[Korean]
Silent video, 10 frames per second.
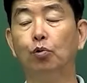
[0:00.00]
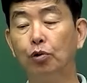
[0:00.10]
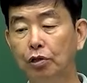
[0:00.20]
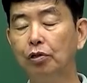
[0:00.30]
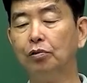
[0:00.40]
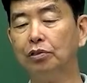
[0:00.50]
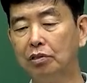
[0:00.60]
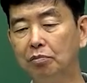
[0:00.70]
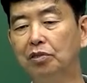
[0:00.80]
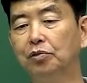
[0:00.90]
오리도 있고
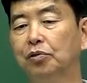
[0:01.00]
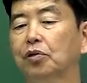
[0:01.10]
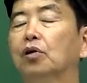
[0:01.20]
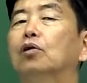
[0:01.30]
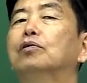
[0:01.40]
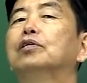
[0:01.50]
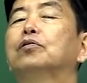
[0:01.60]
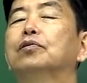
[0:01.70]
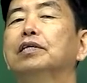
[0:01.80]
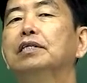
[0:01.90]
칠면조도 있고 거위도
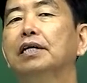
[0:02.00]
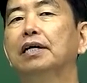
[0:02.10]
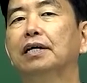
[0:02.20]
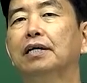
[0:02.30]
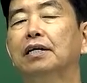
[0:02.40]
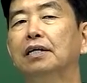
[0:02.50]
있고 한데